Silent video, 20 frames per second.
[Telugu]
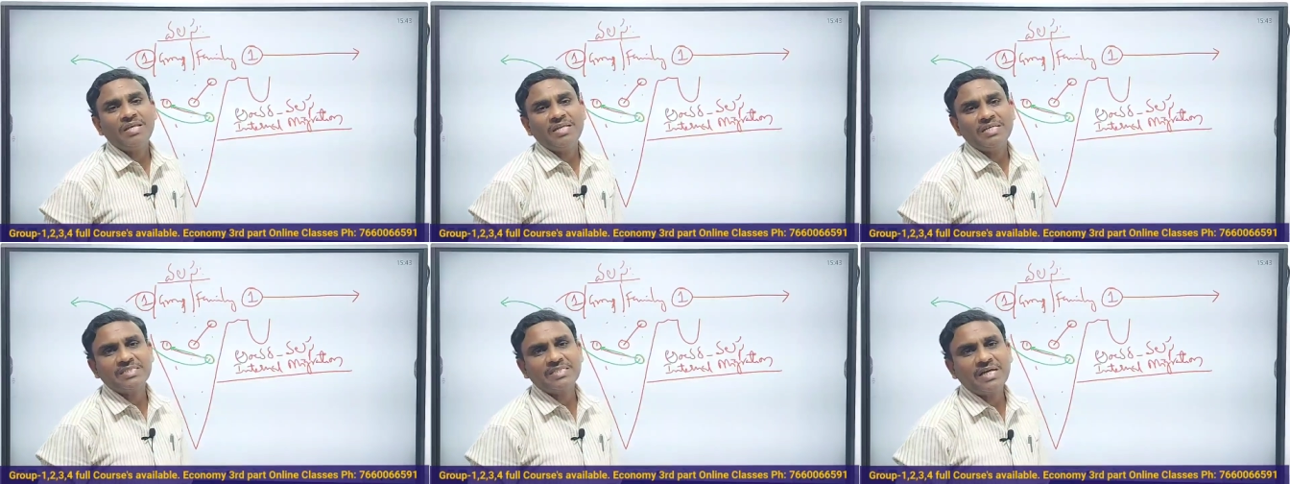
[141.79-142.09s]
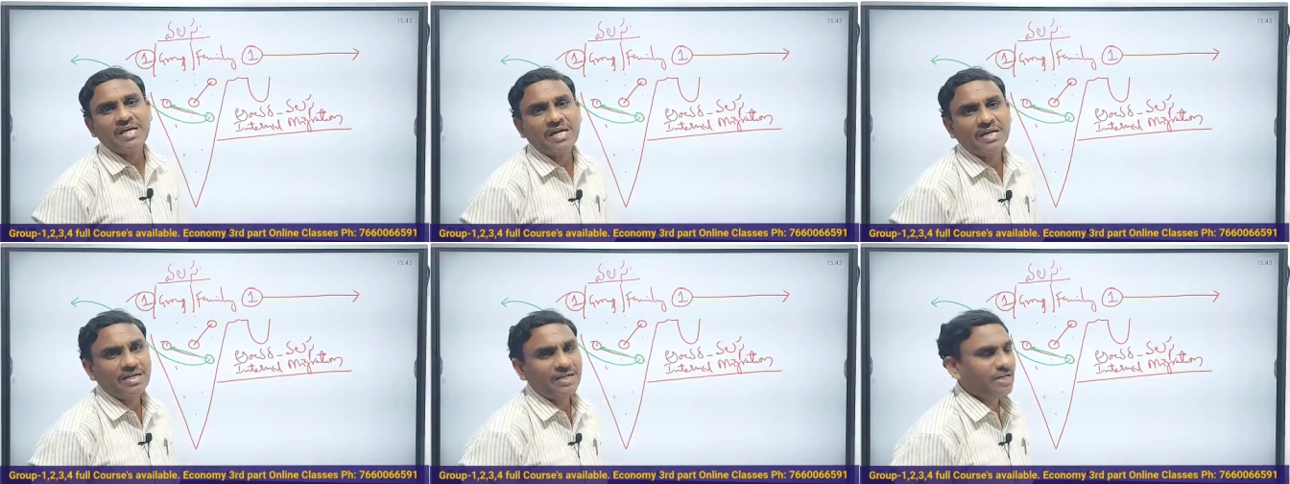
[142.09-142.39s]

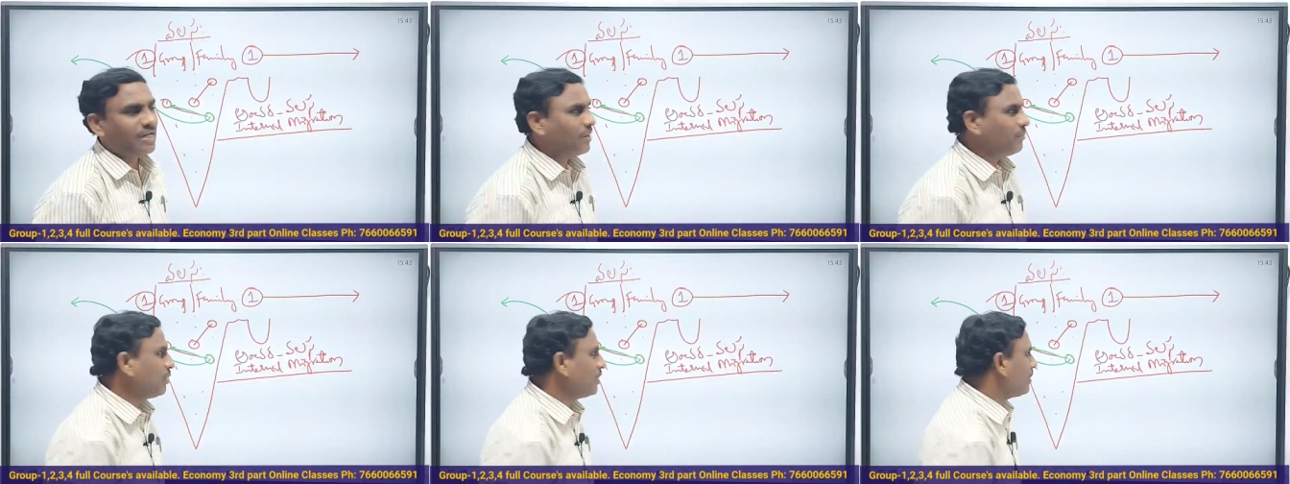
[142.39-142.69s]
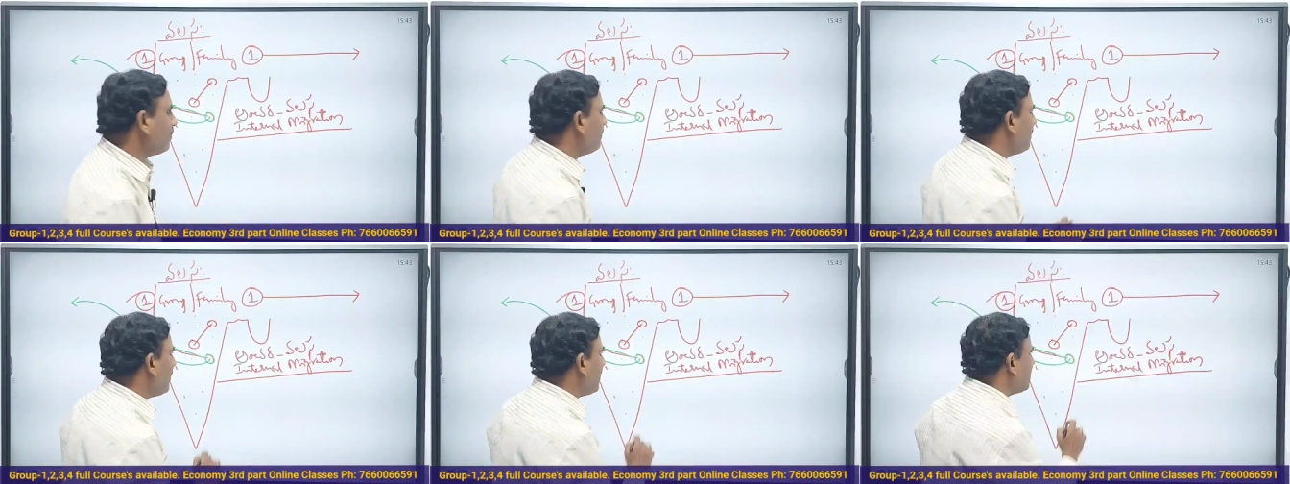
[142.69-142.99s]
వలస అంటాం
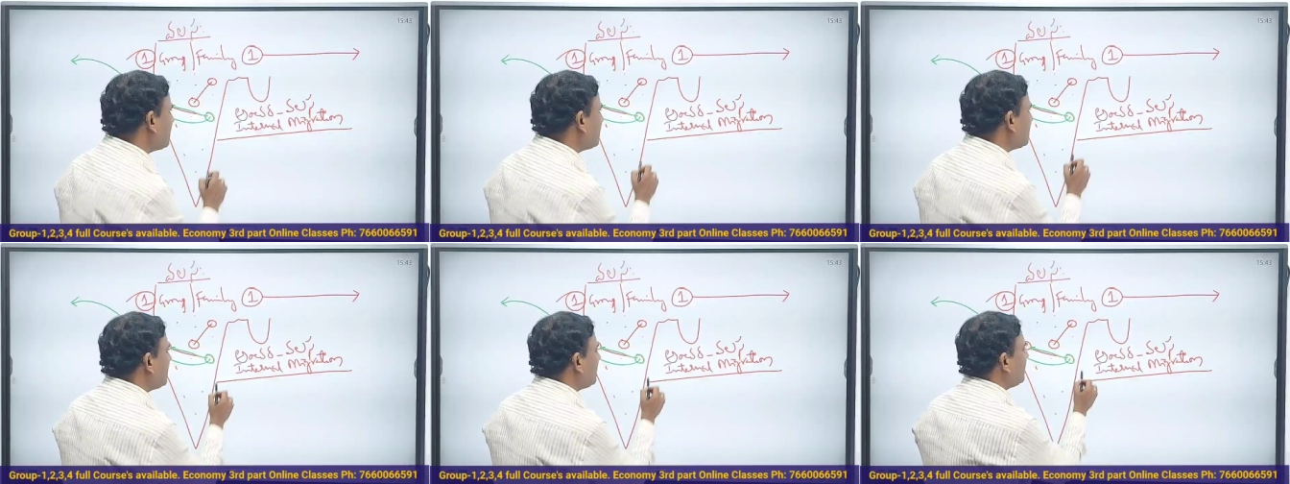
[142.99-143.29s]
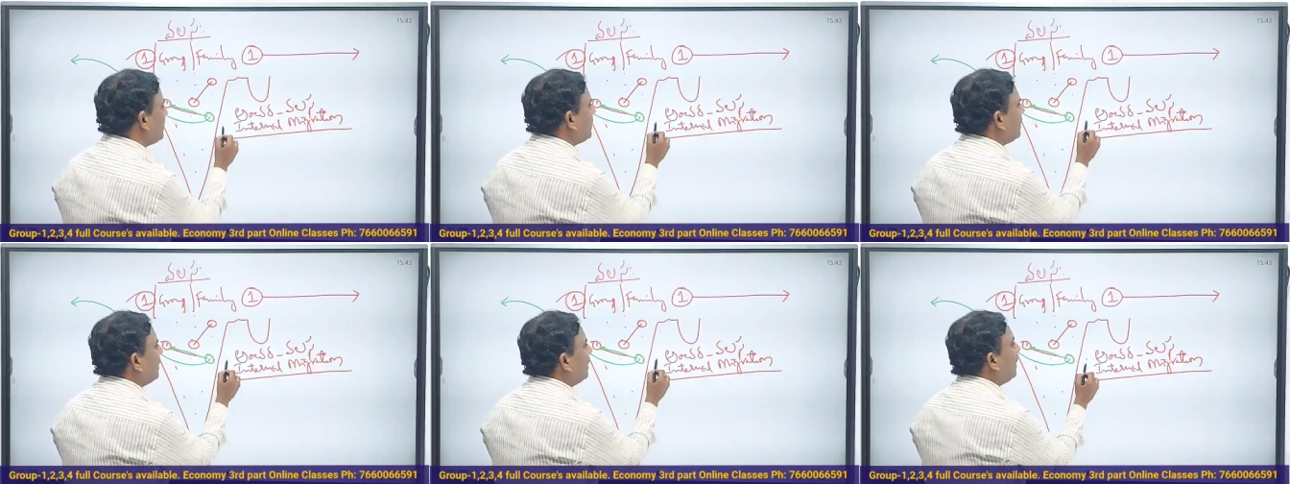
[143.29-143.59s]
అంటే
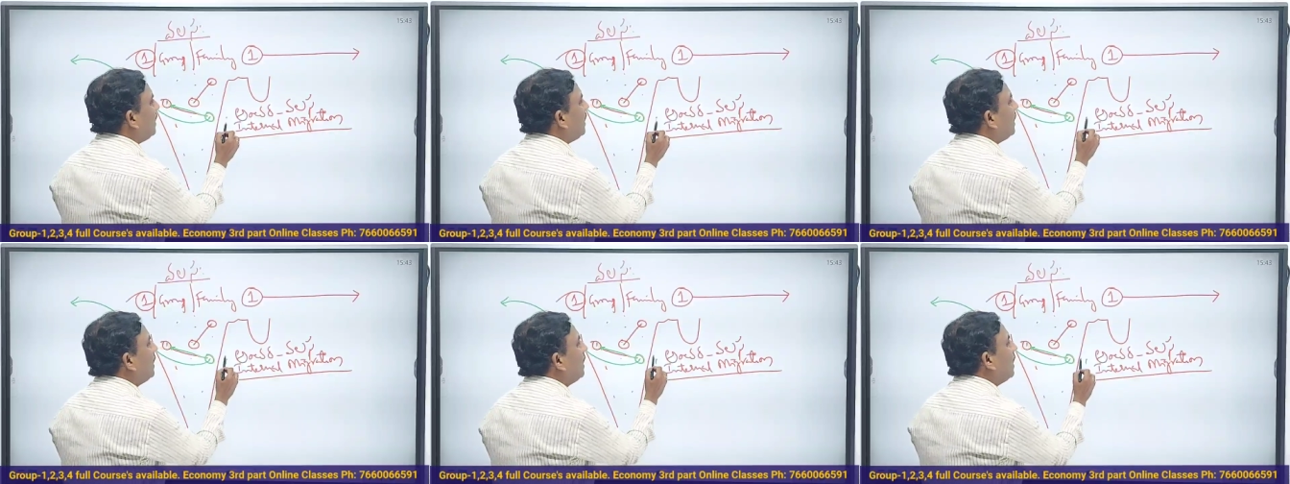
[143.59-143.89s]
బేసిక్గా